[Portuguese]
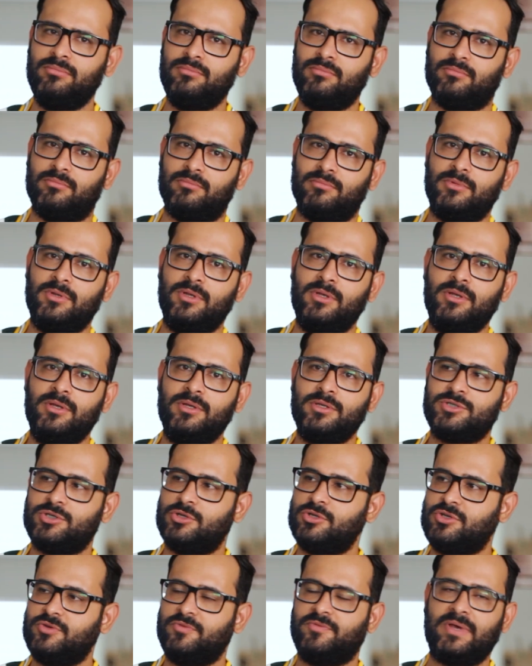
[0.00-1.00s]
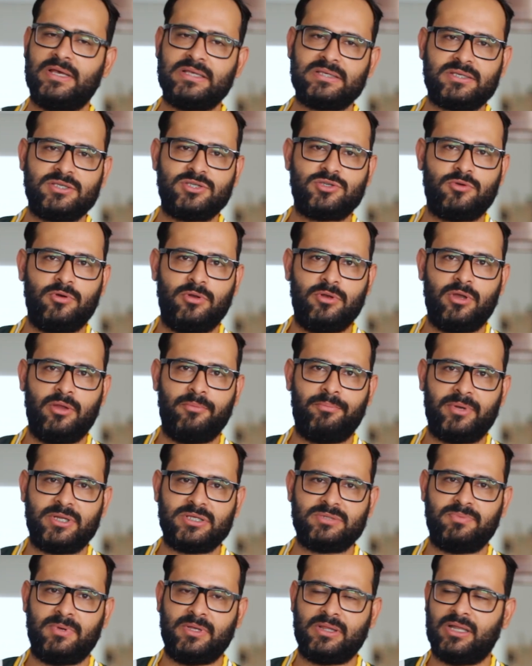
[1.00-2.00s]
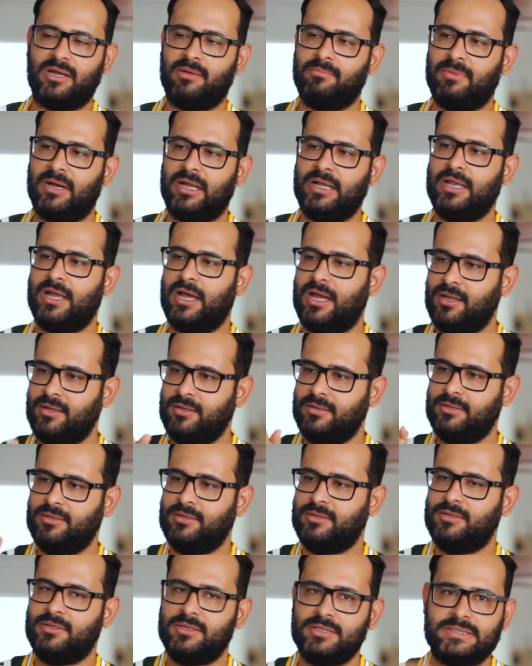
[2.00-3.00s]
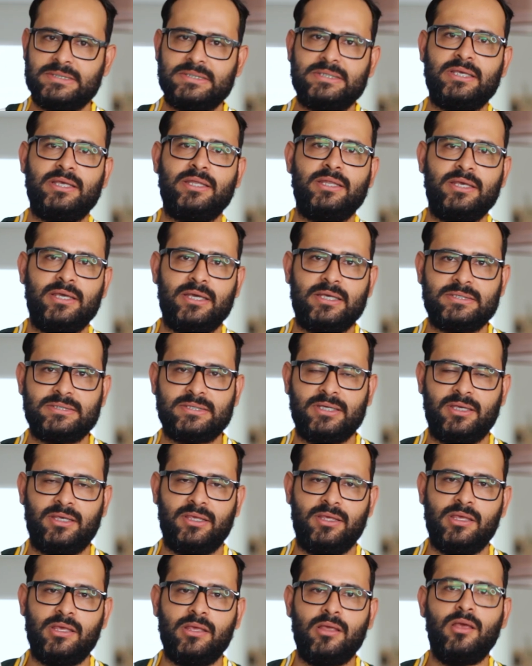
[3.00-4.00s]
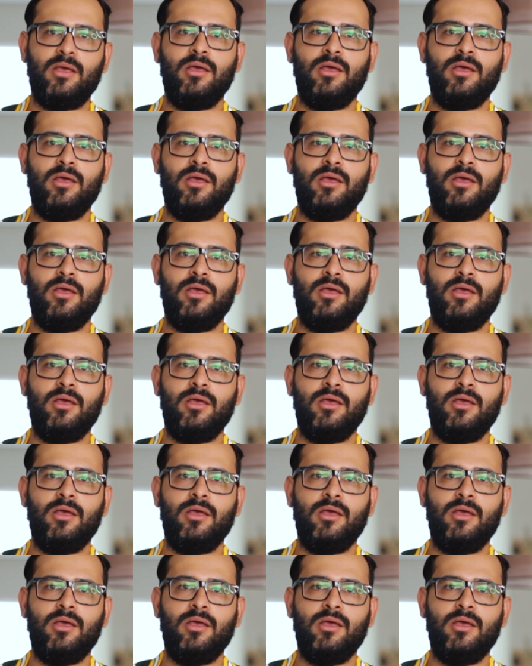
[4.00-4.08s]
hum, se eu tivesse que escolher uma empresa para trabalhar, seria essa aqui.